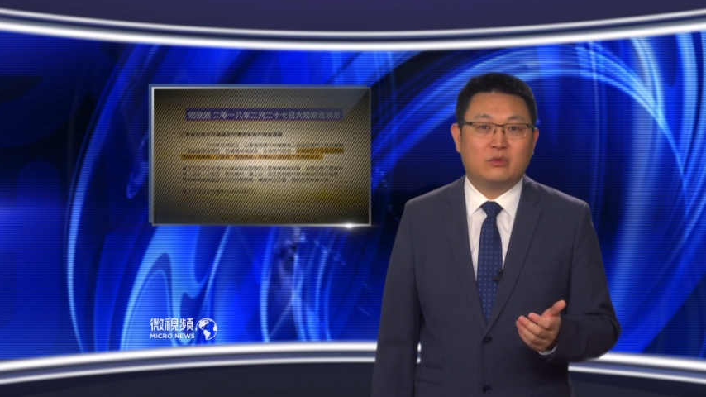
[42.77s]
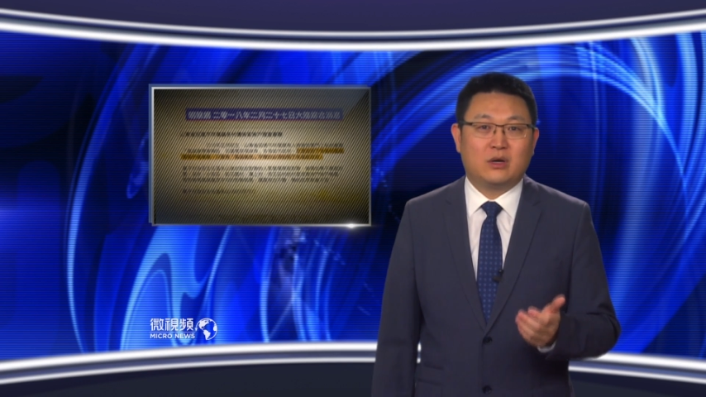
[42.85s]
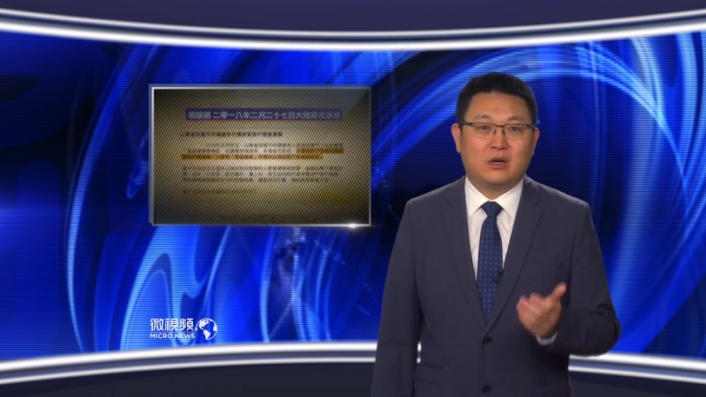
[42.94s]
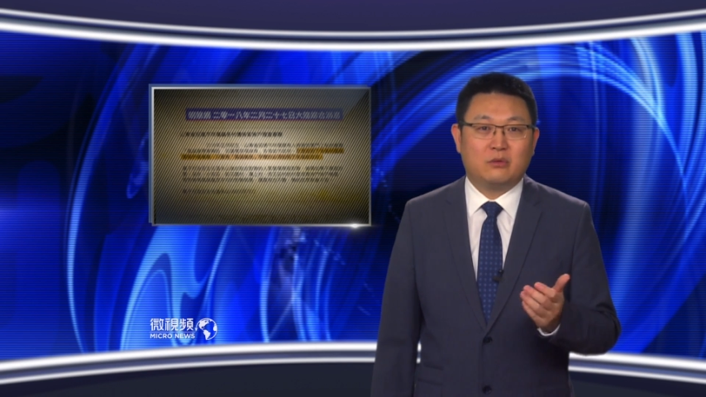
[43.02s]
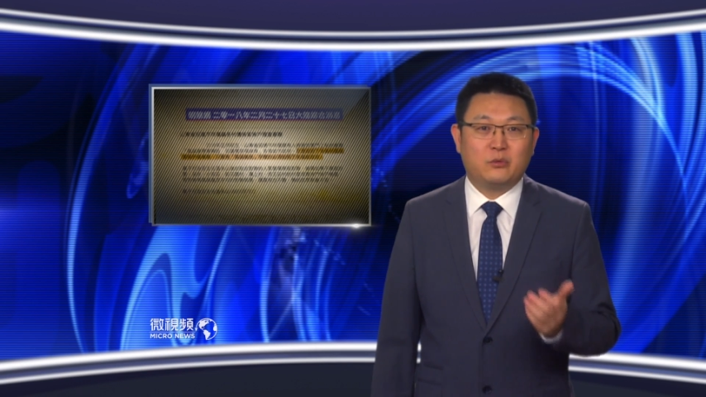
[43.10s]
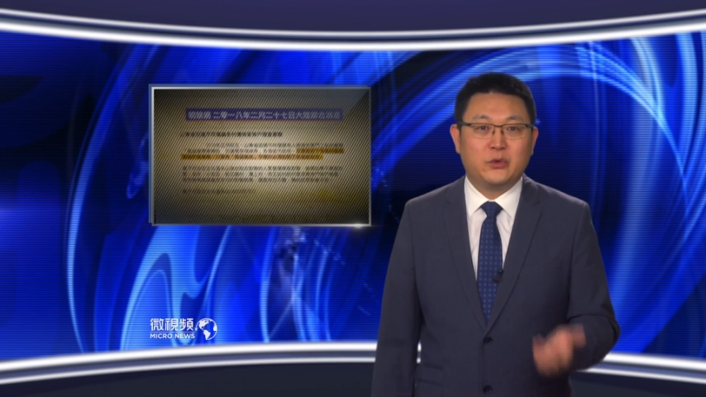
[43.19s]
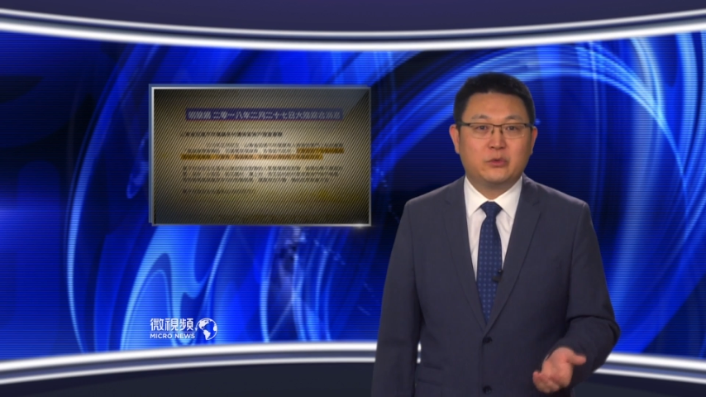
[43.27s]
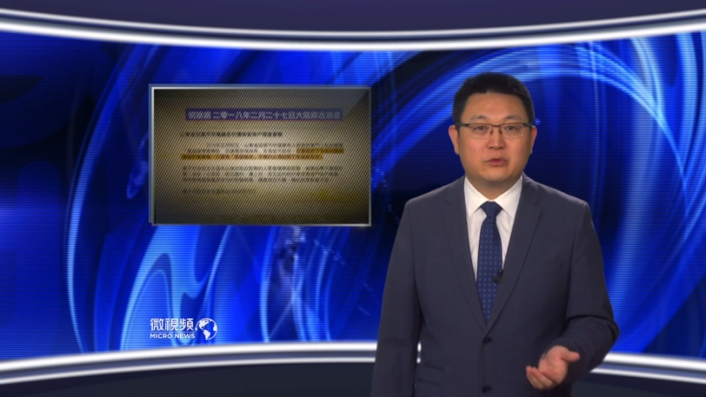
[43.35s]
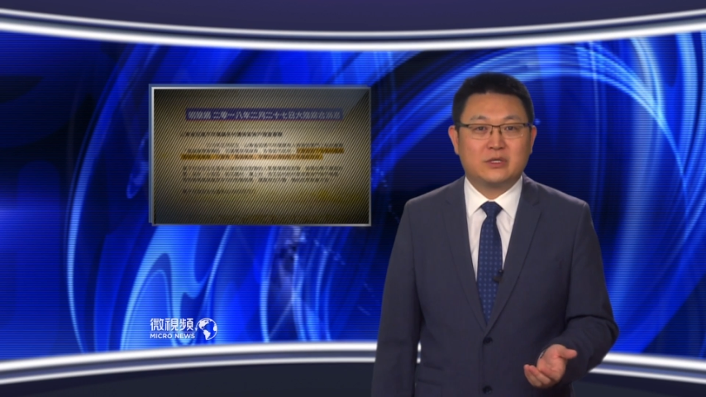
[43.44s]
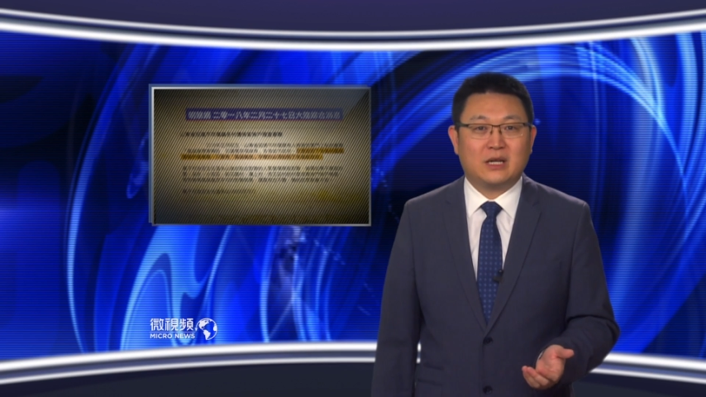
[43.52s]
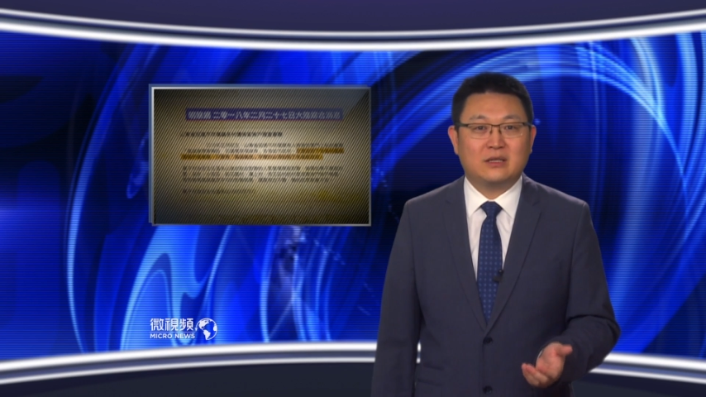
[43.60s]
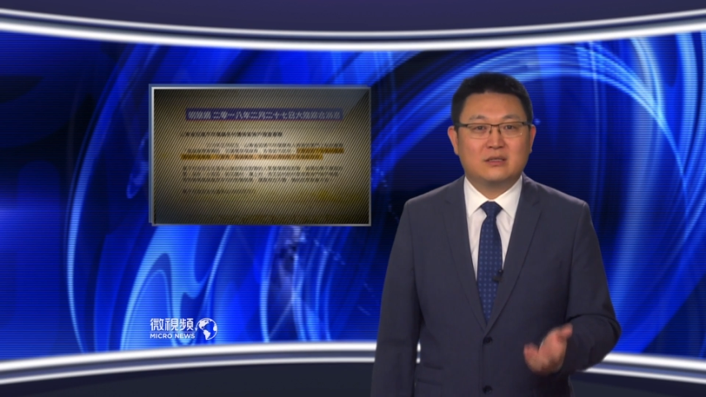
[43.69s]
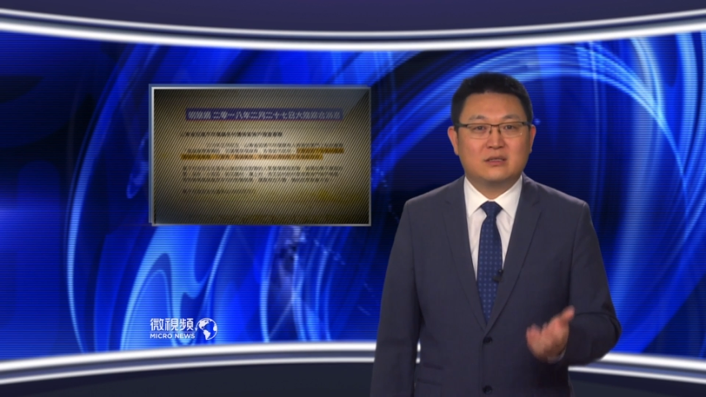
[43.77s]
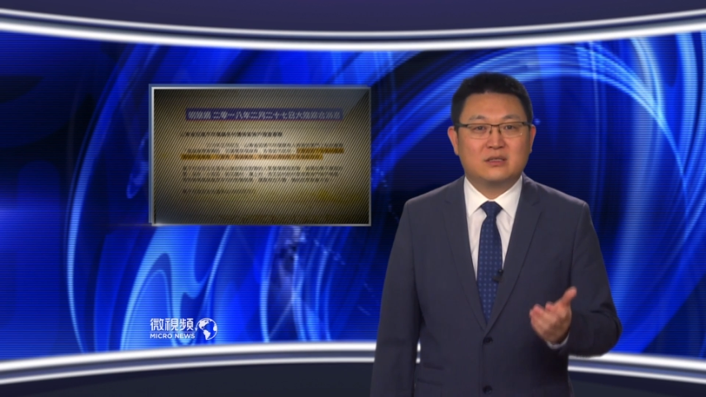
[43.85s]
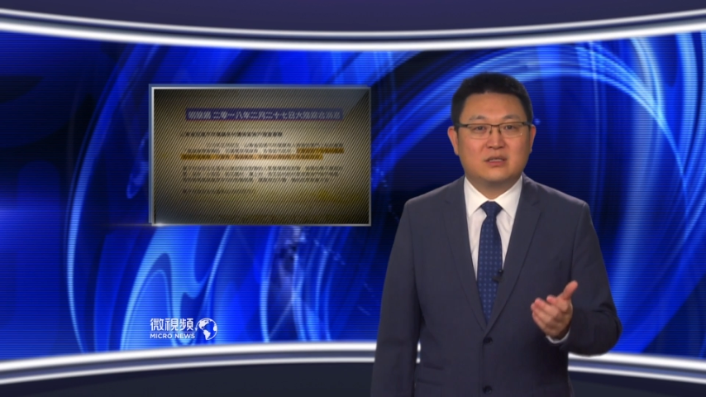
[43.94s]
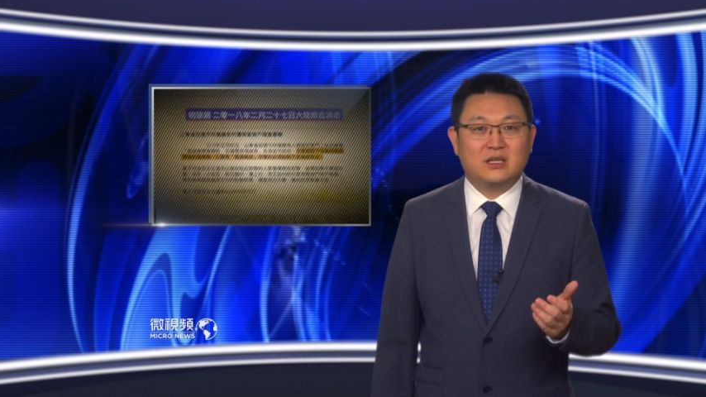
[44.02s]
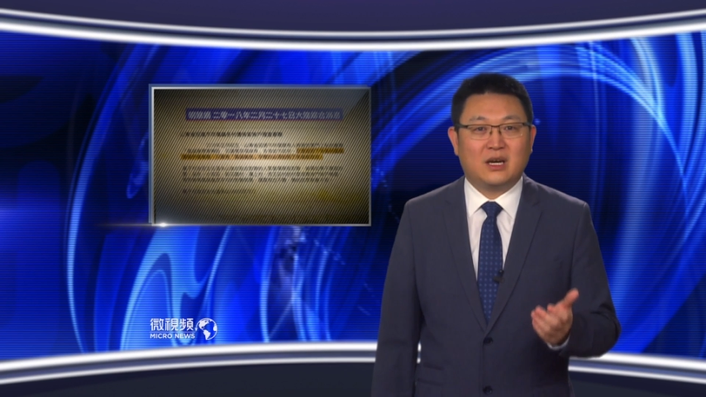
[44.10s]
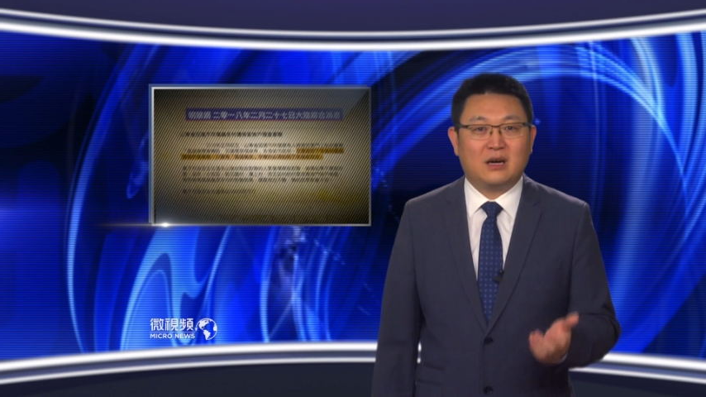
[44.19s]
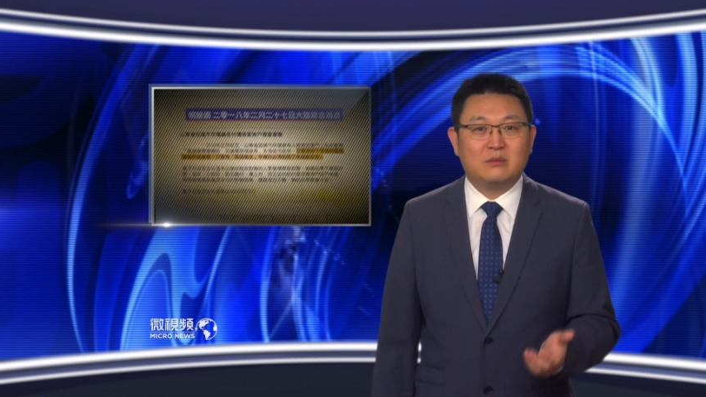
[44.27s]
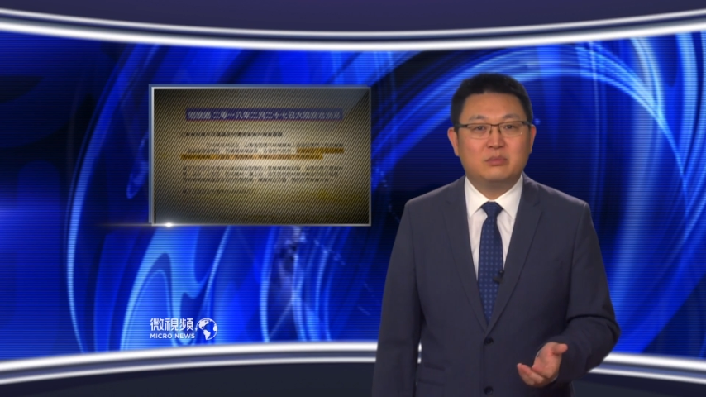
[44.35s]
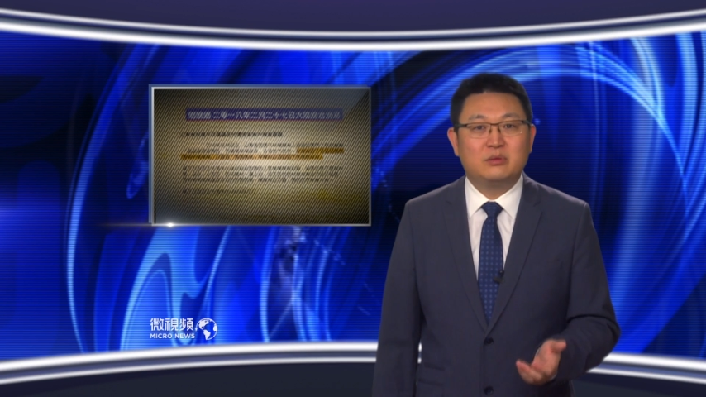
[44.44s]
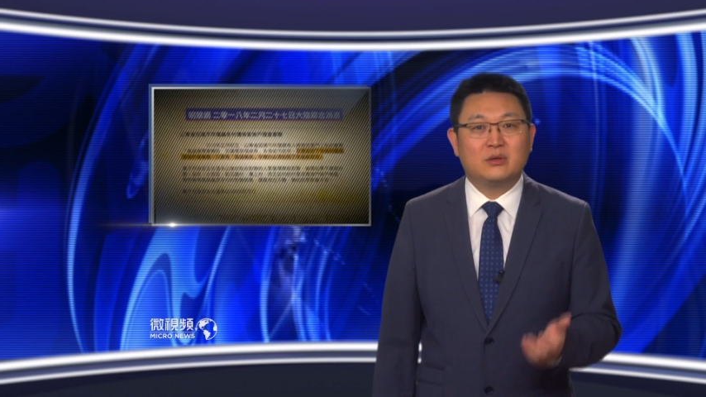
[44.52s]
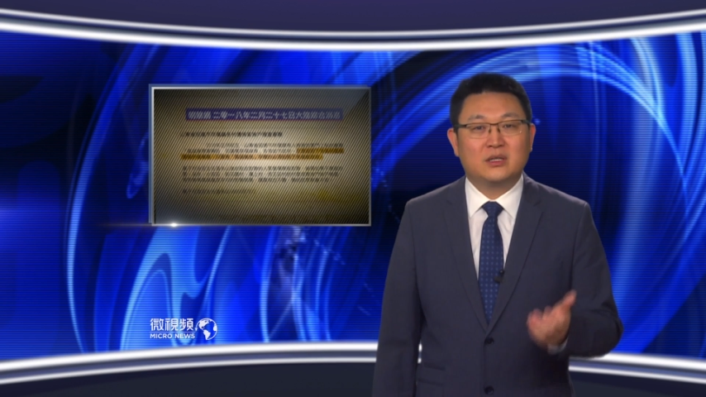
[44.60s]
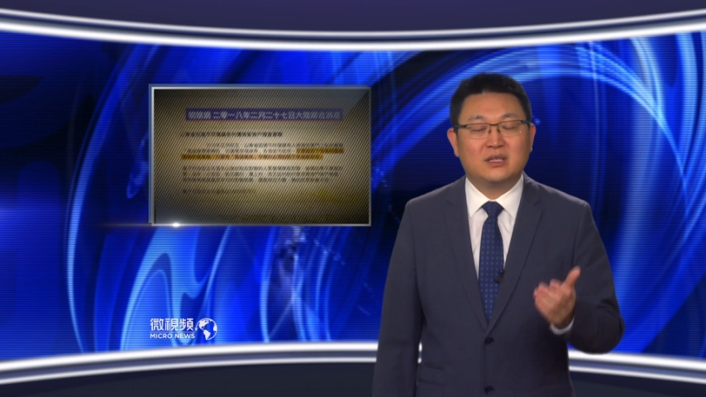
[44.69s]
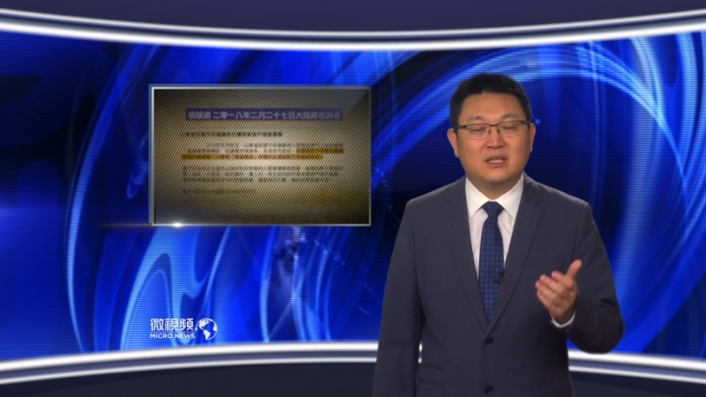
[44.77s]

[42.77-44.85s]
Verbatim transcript: 呃，温永山强迫